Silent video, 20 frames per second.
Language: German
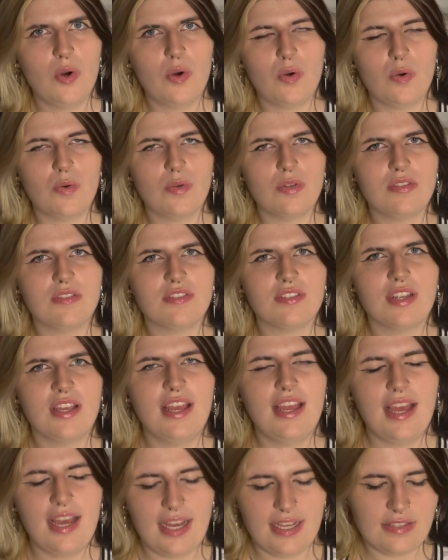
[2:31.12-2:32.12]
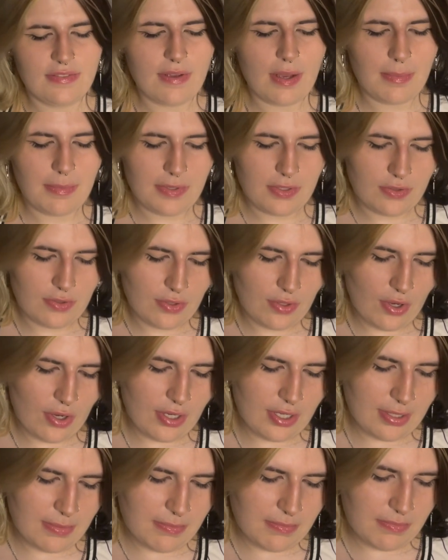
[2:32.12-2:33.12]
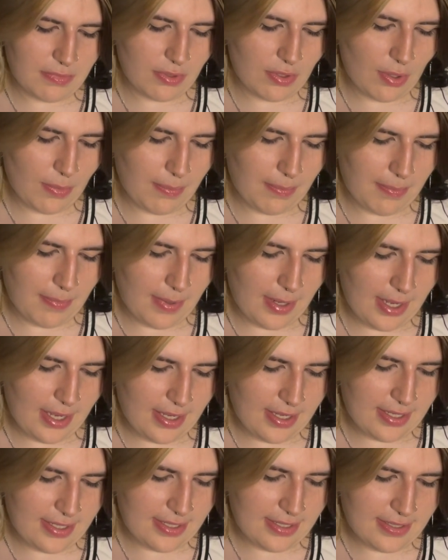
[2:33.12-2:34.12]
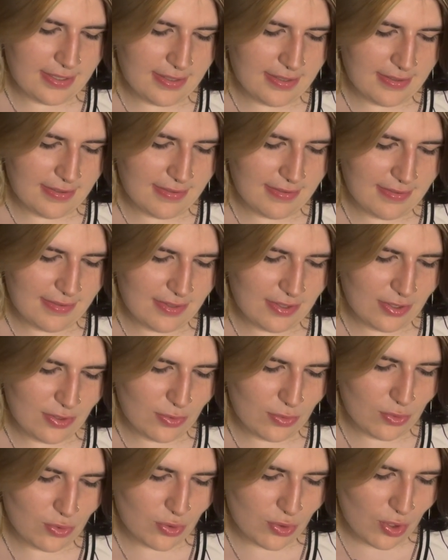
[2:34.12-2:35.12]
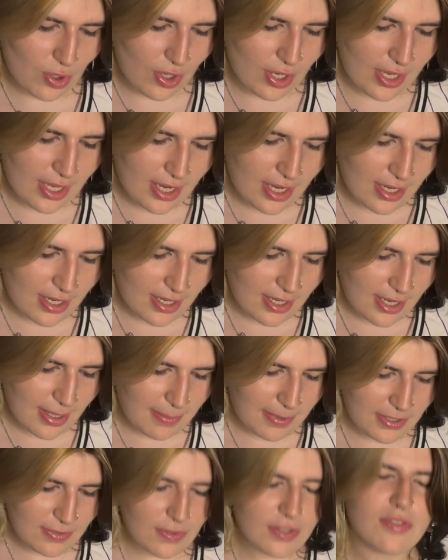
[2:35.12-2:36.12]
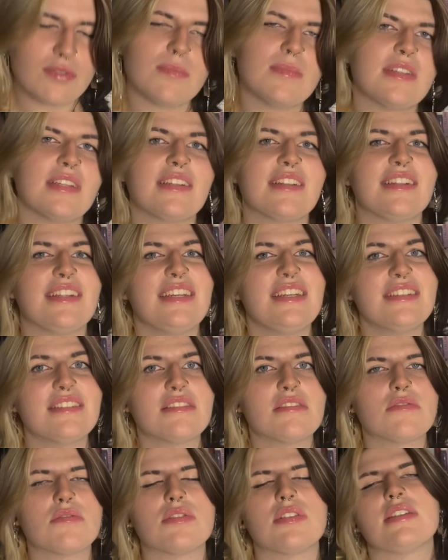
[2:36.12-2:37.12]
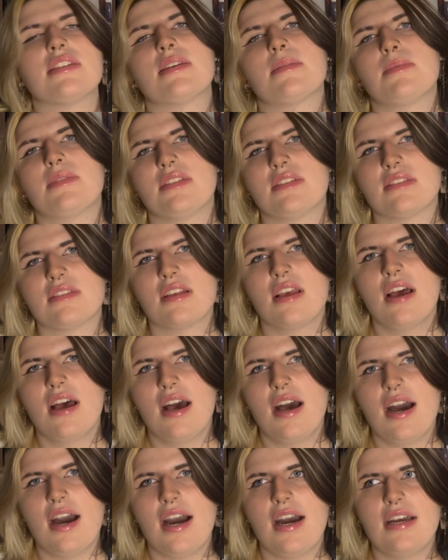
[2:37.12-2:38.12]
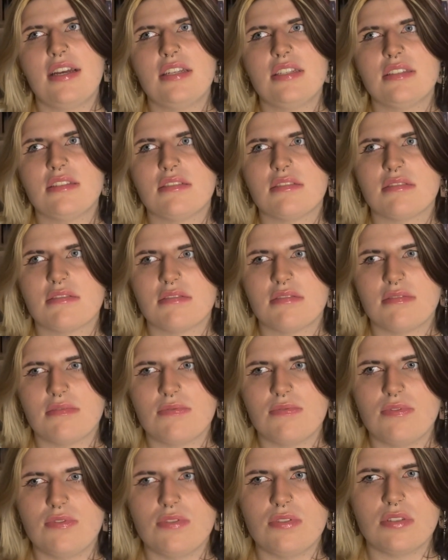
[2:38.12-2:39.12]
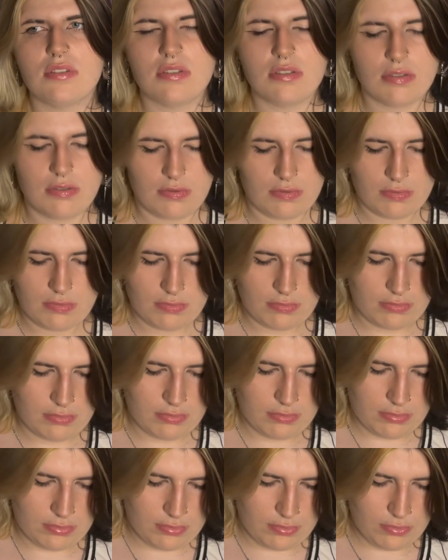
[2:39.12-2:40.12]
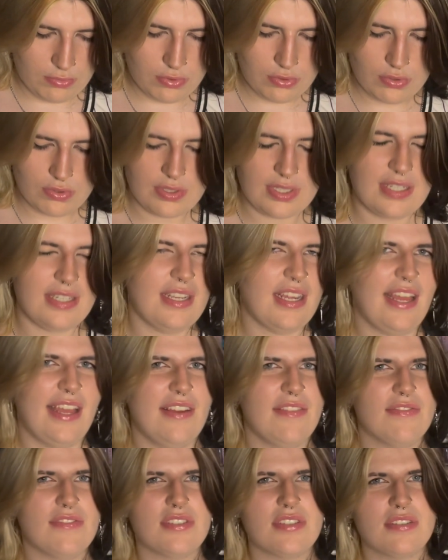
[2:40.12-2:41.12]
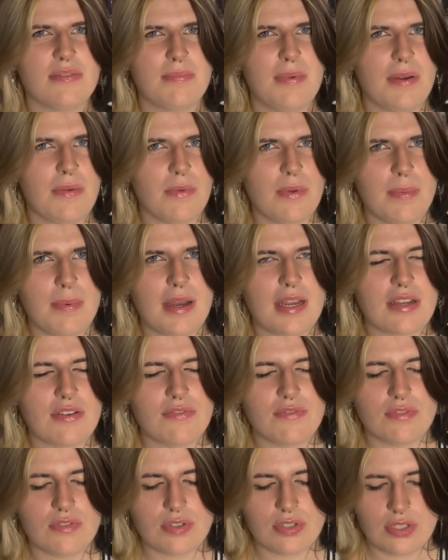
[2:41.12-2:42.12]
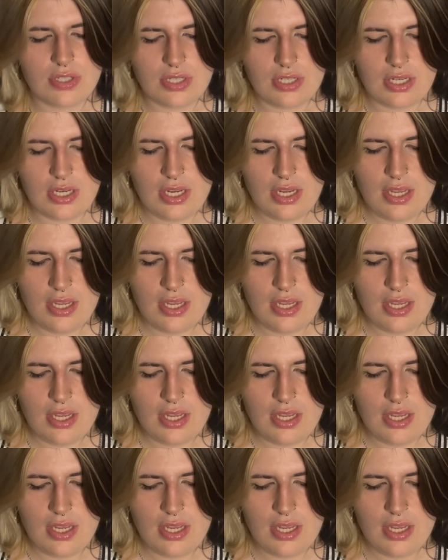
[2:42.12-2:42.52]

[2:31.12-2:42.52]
Und es war mir doch im Normal zu teuer, aber ich wollte es unbedingt lesen und jetzt habe ich das halt für gut unter die Hälfte bei Rebuy gefunden.